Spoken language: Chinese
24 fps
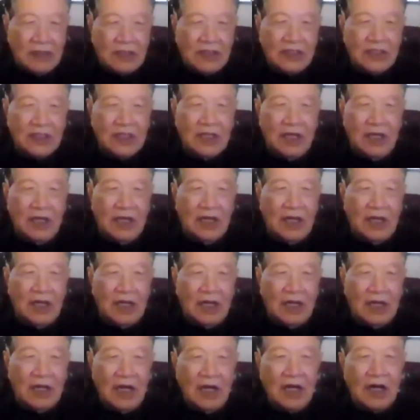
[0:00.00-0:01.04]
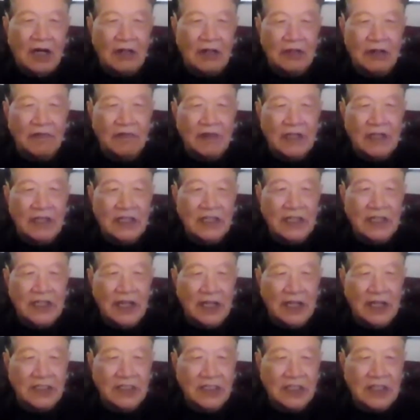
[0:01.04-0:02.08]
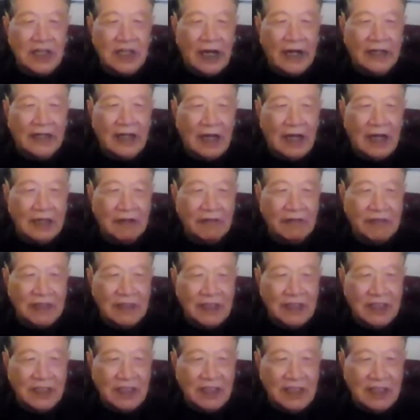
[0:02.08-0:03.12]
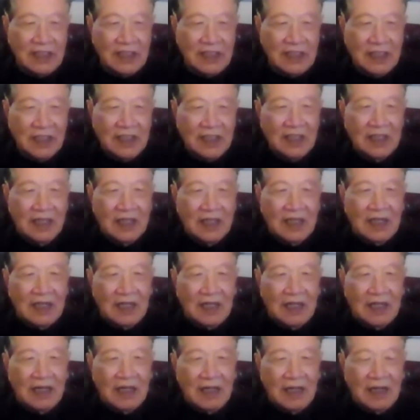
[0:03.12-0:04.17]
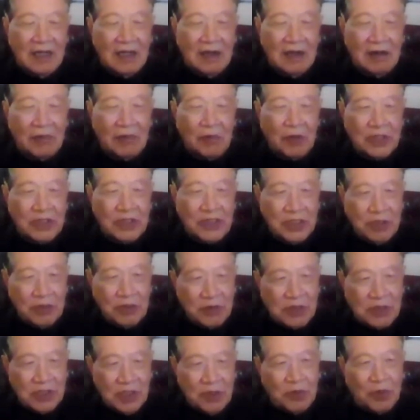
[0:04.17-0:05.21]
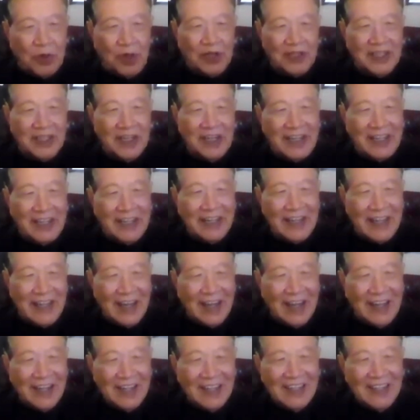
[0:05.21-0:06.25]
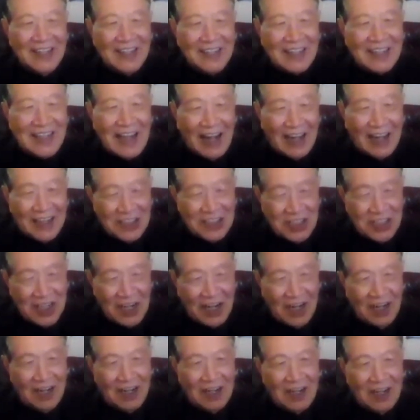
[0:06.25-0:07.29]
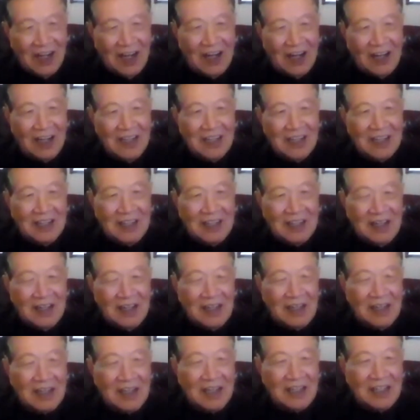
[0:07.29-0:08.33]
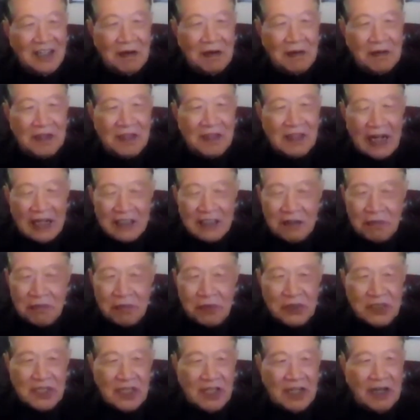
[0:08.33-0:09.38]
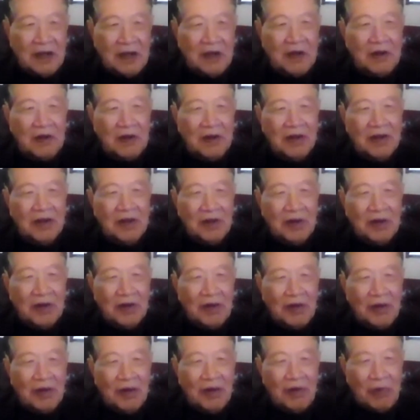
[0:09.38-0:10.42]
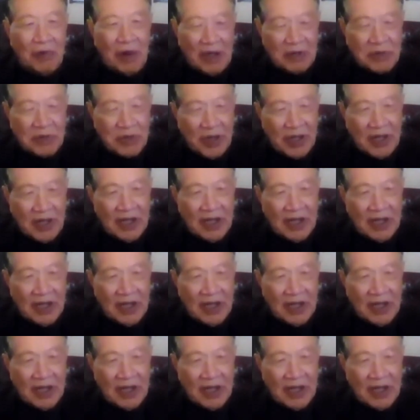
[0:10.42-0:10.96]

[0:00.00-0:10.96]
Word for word: 这个是个很好的问题，也是太大的问题，呃，我只有尽我的力量答一下啊。呃，可能答得不是很，呃，完